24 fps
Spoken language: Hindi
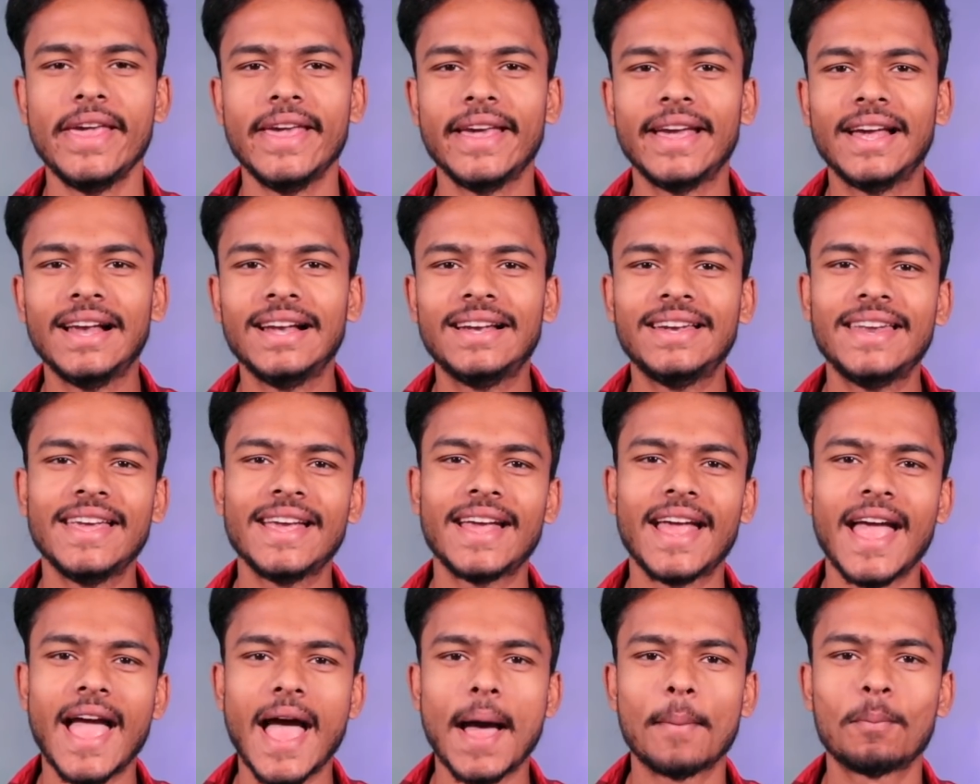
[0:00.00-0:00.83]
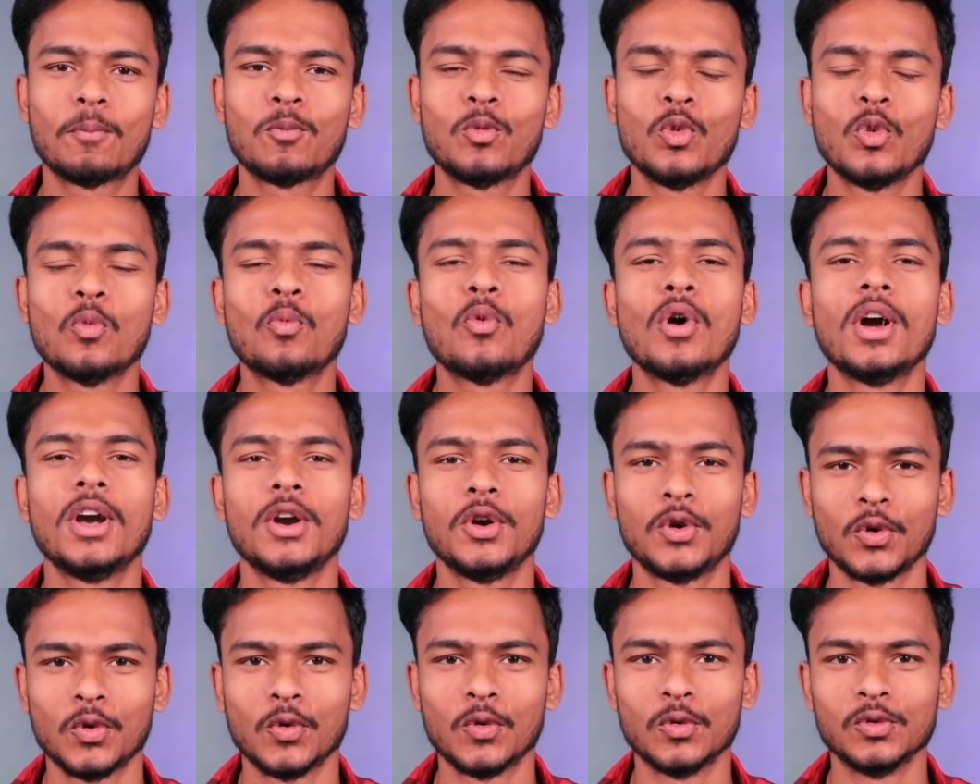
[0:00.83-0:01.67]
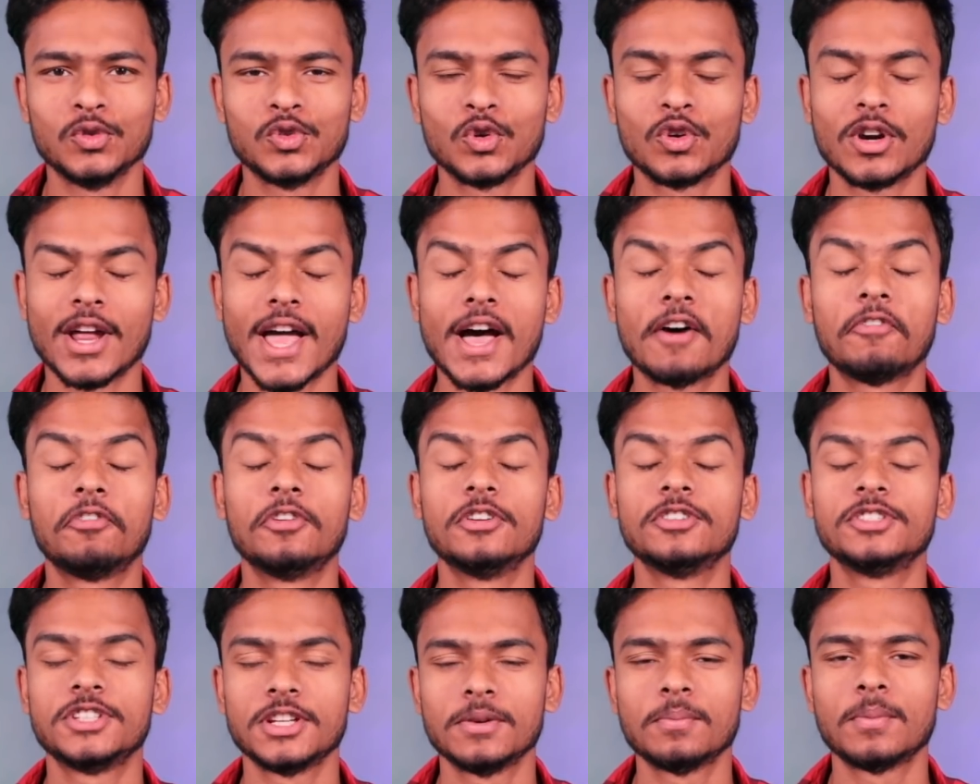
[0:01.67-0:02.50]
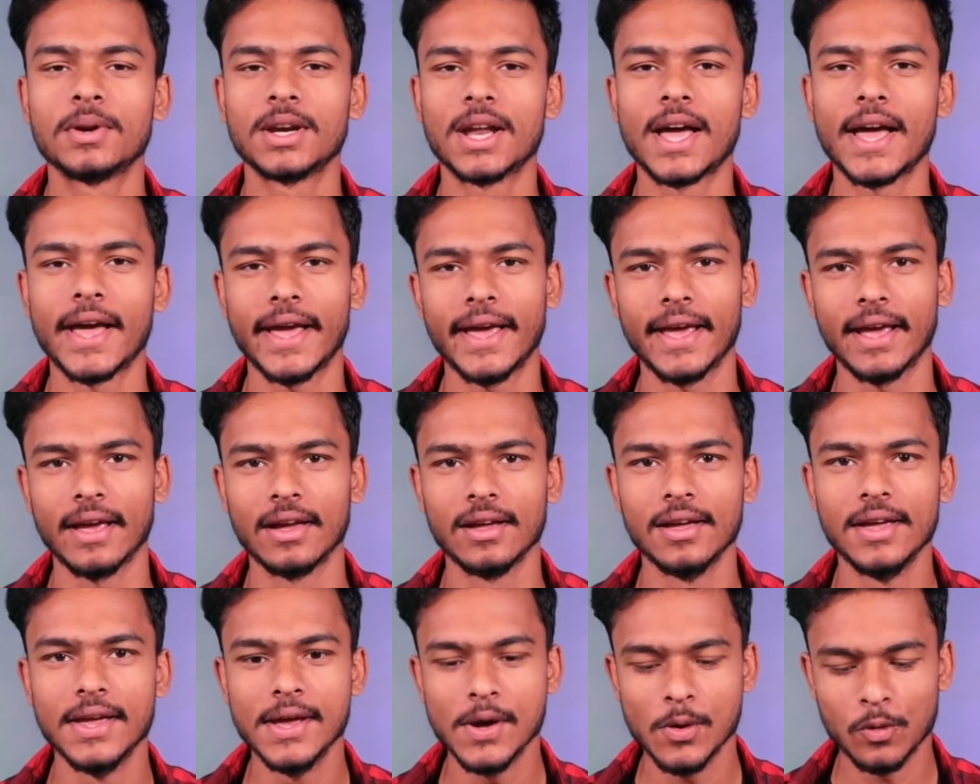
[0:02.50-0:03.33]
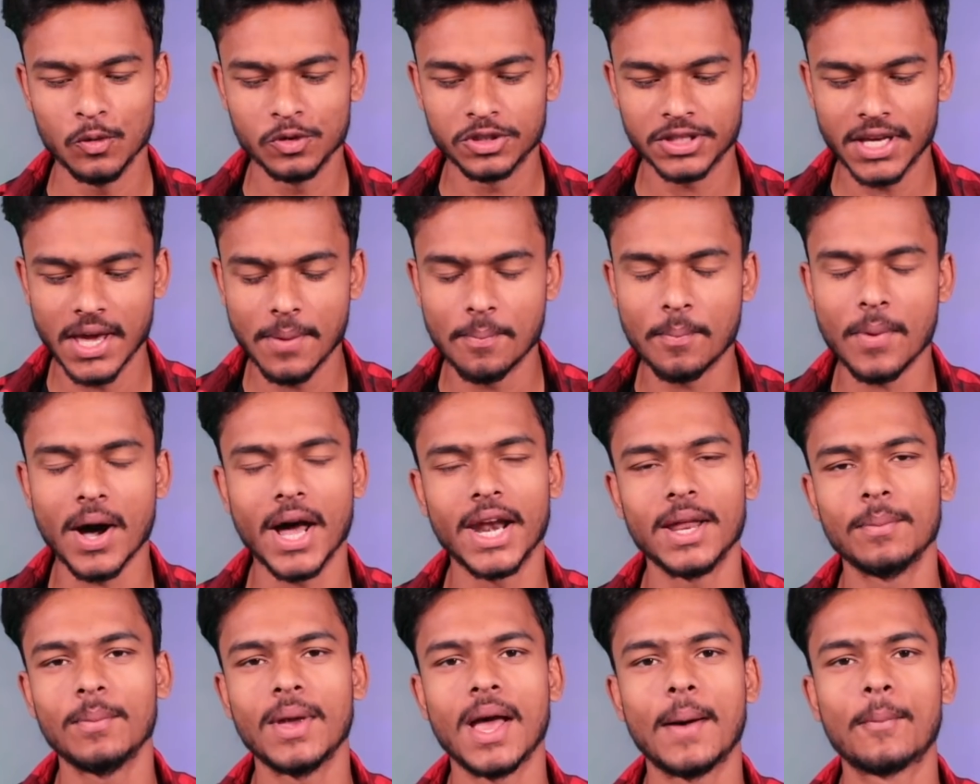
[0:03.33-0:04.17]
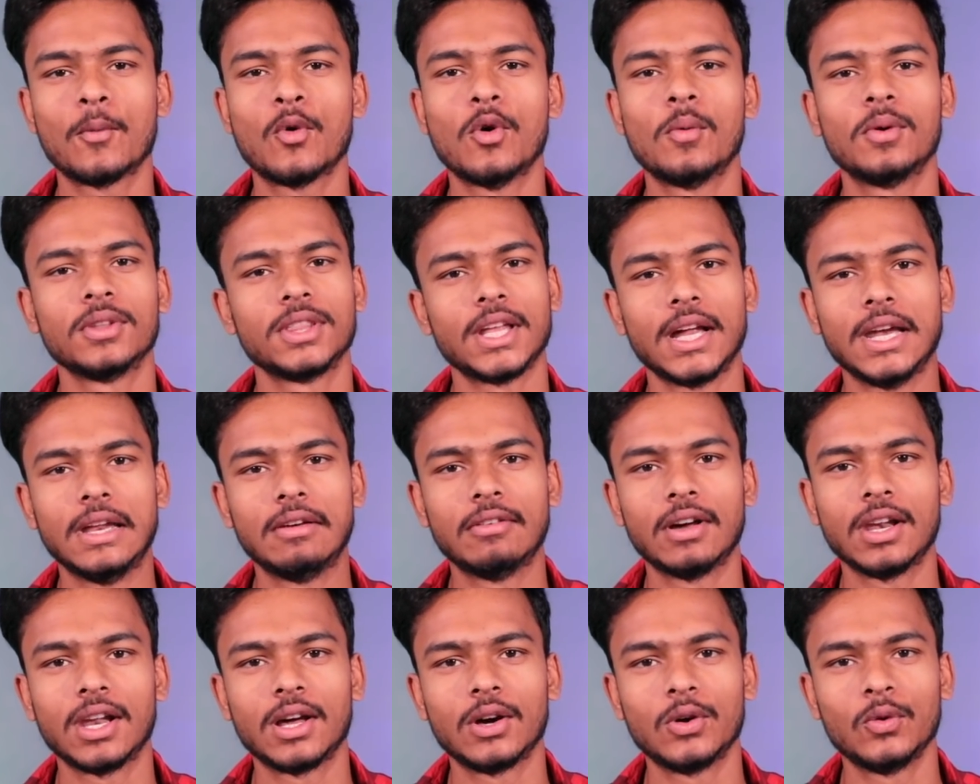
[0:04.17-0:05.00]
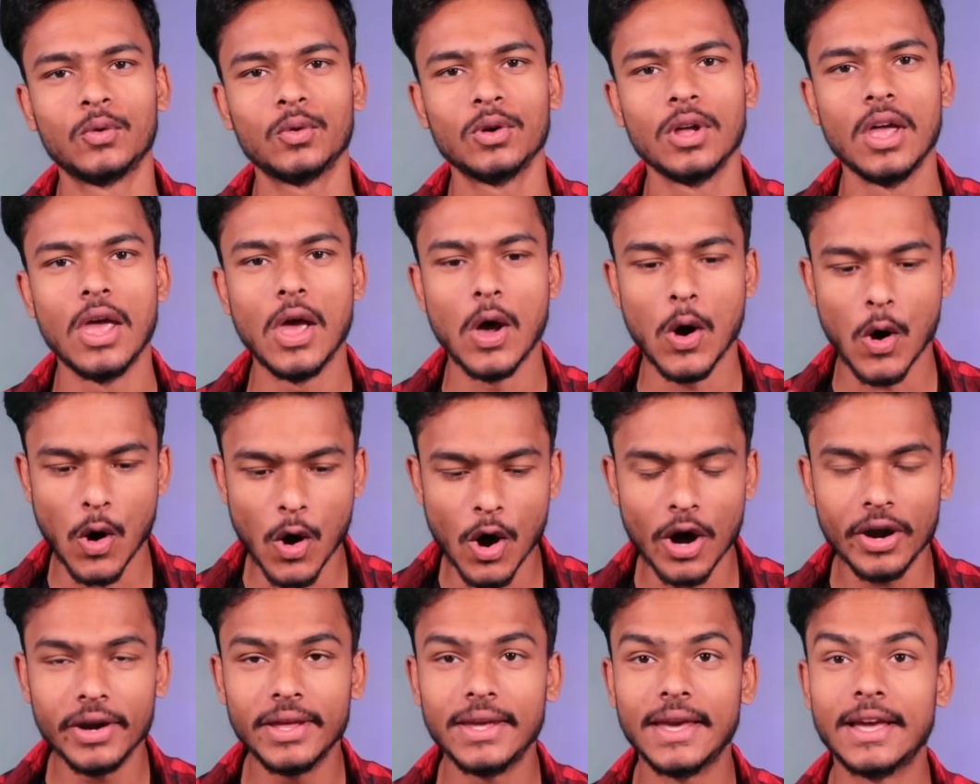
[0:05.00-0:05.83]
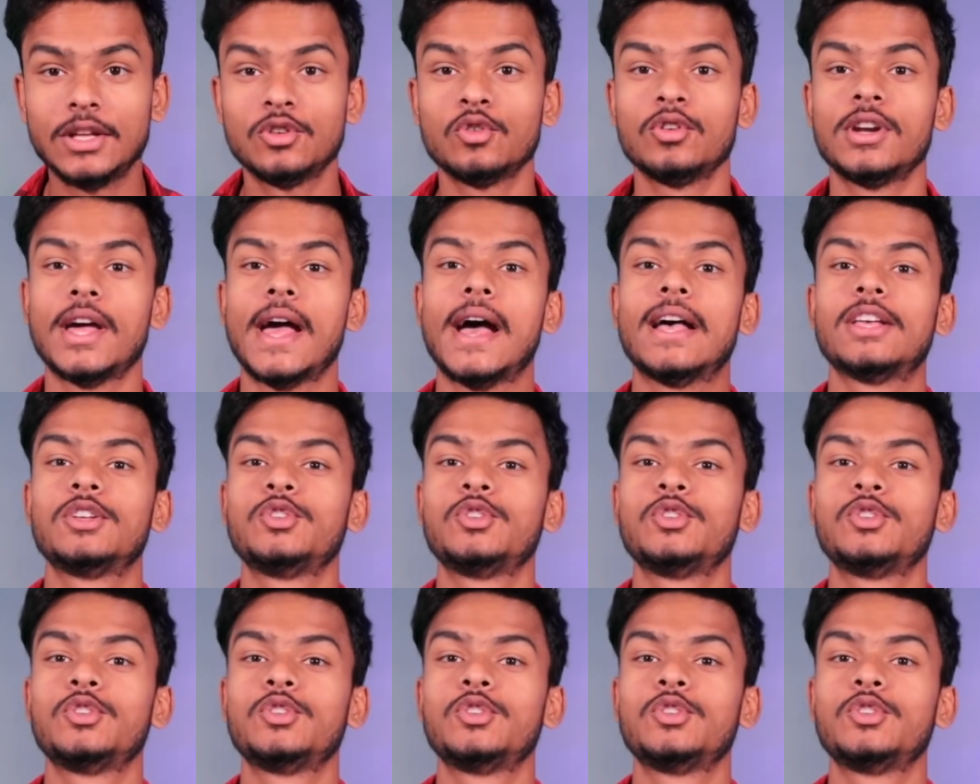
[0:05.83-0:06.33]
ईगल टेक ऐप 2.0 जो नया वर्जन बनाया है उसके बारे में आपको बताने वाला हूँ और ये जो नया